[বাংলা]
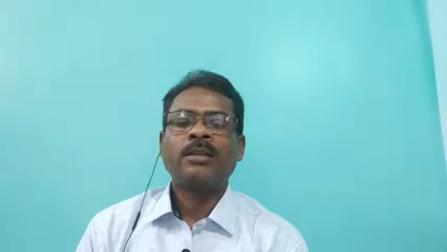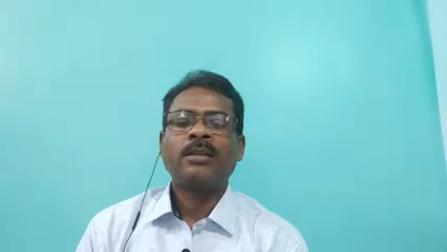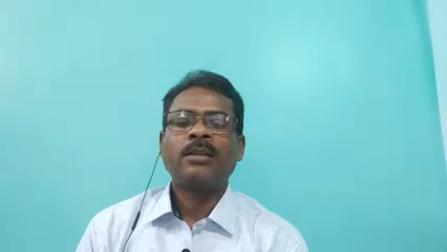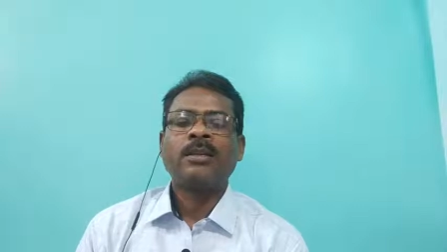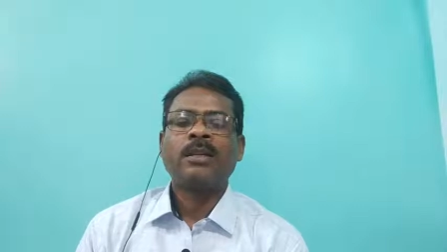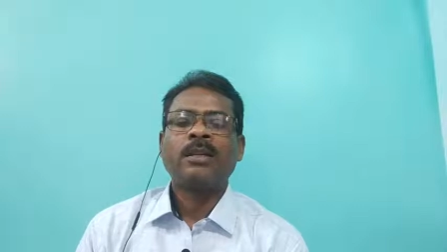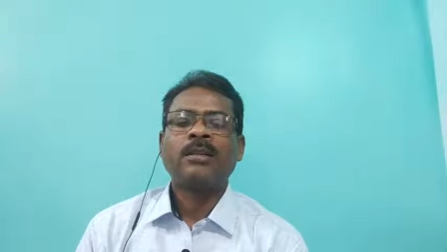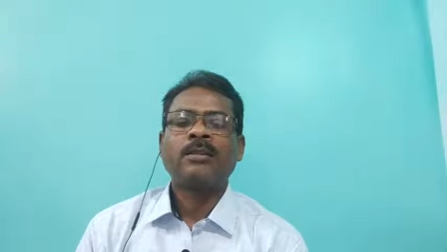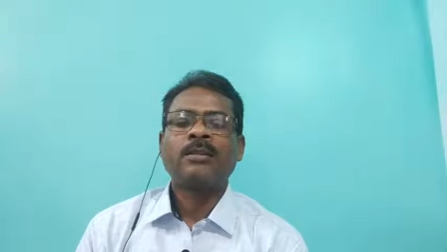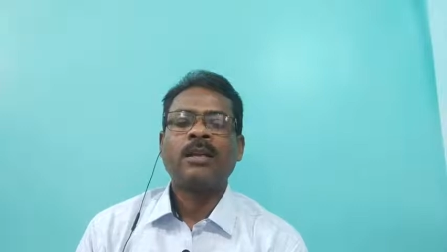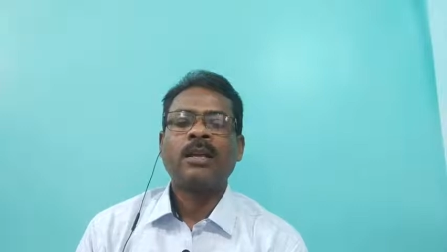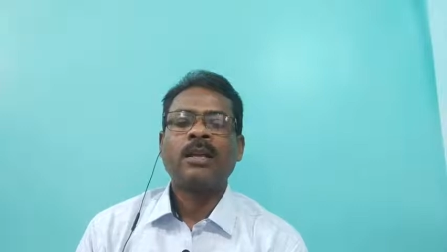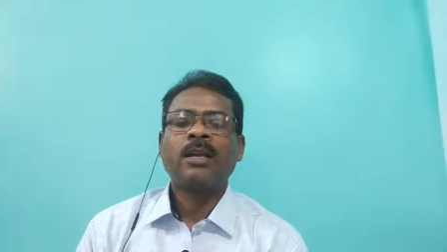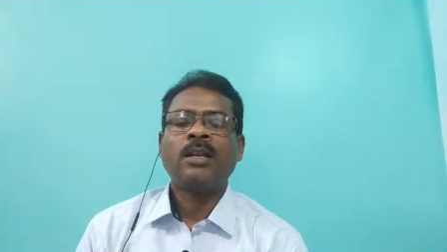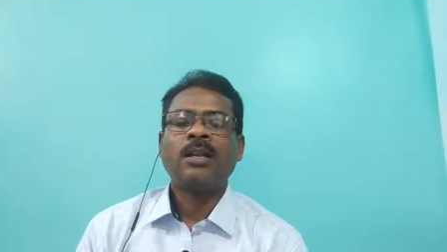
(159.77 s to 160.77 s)

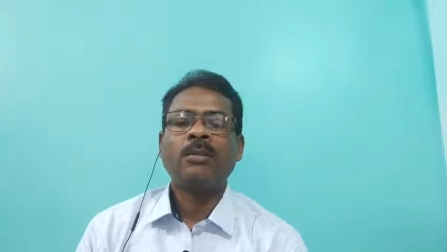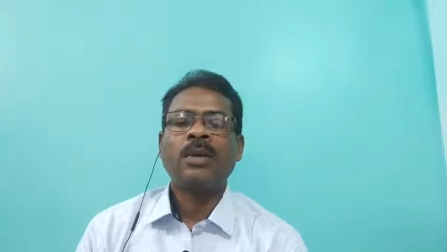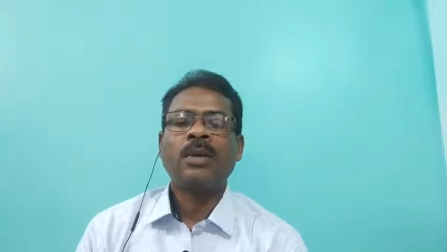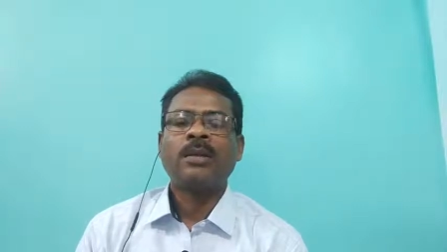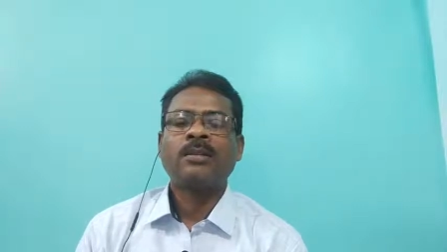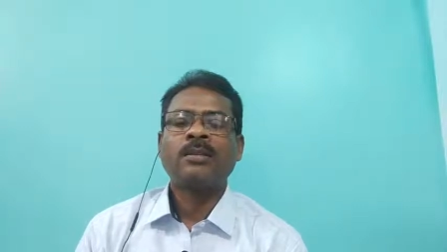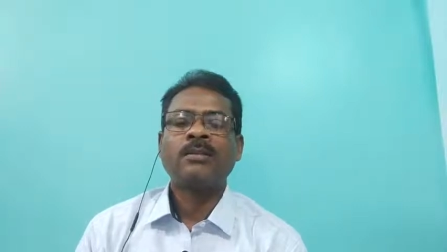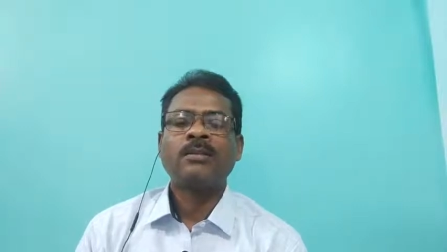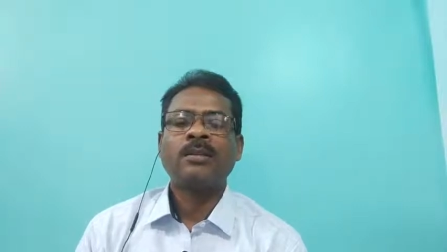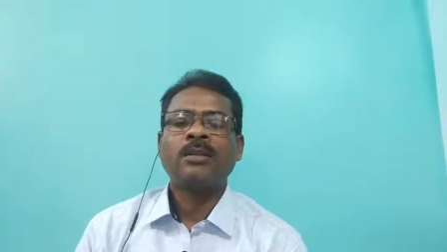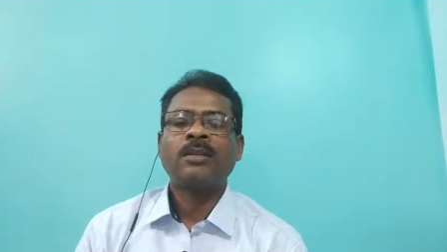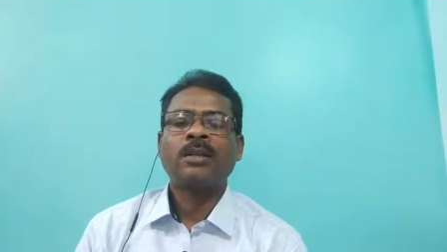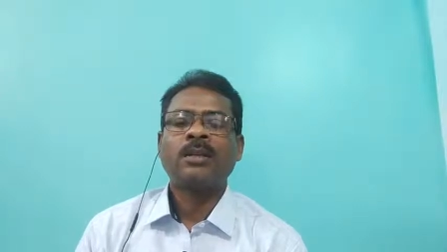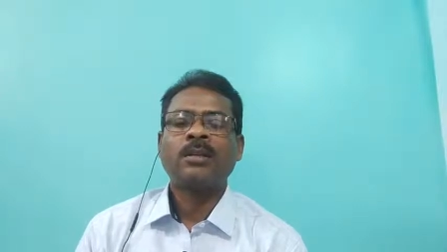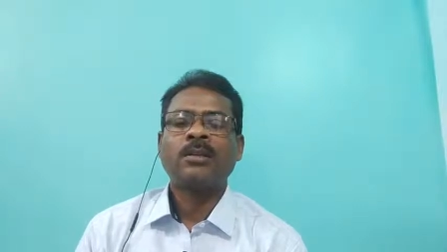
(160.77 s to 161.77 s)
ইন্টারন্যাশনাল হেনিম্যান
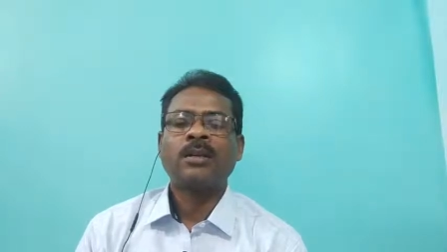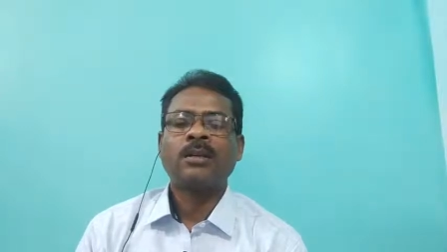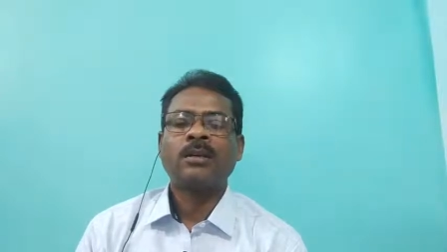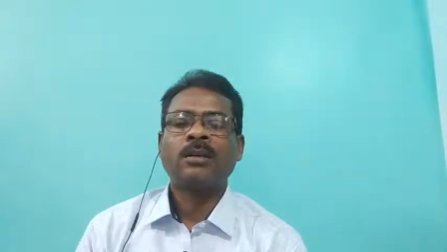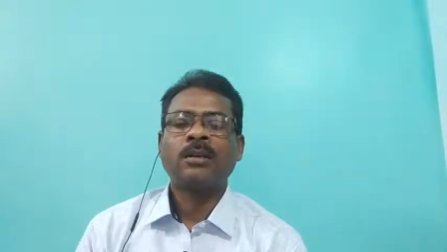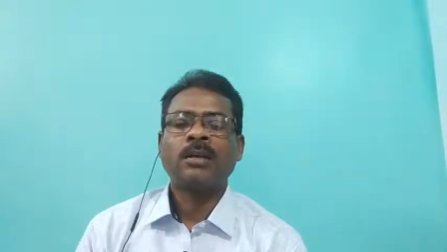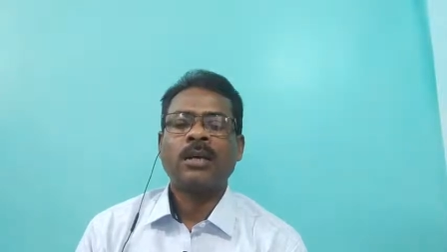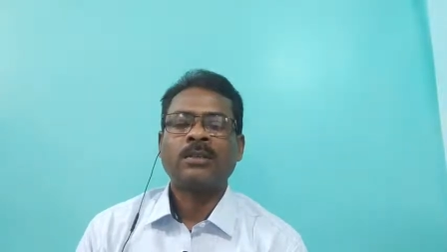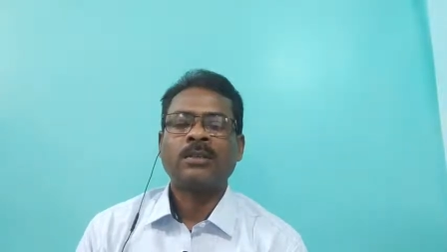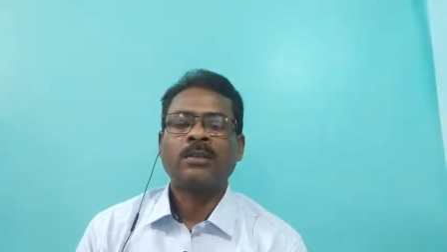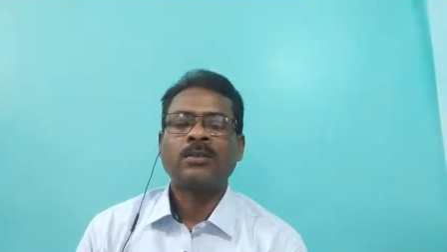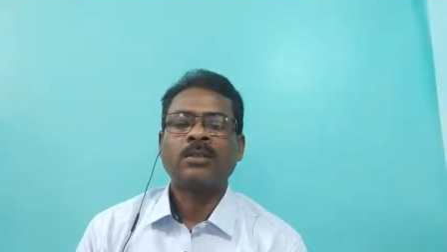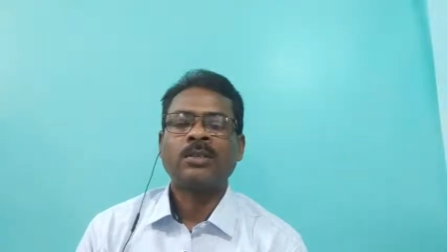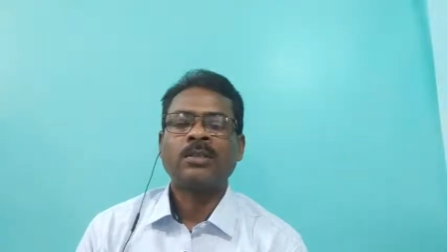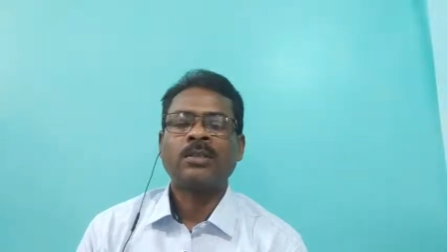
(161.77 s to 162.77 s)
অ্যাসোসিয়েশনের
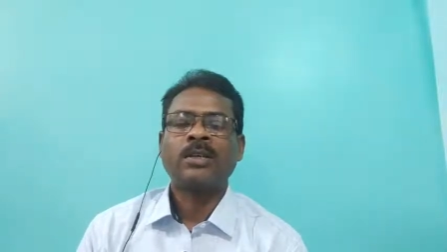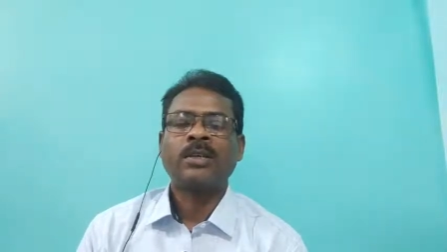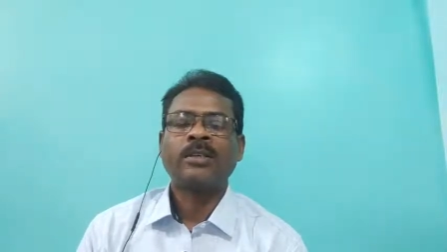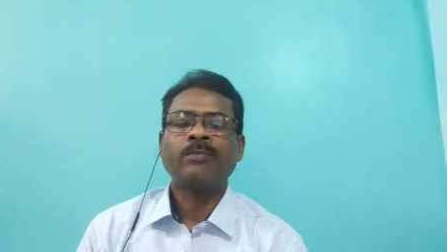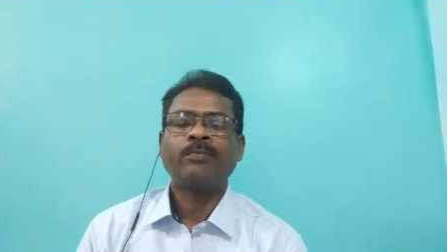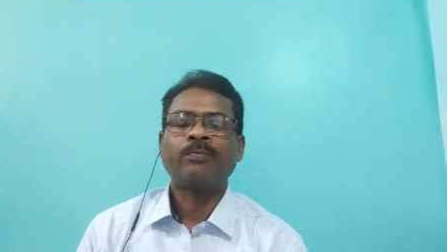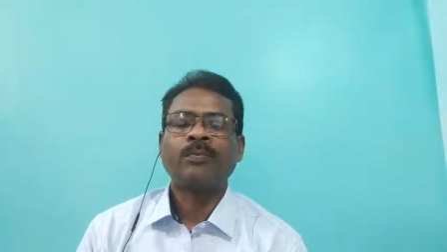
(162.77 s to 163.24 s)
অ্যাসোসিয়েশনে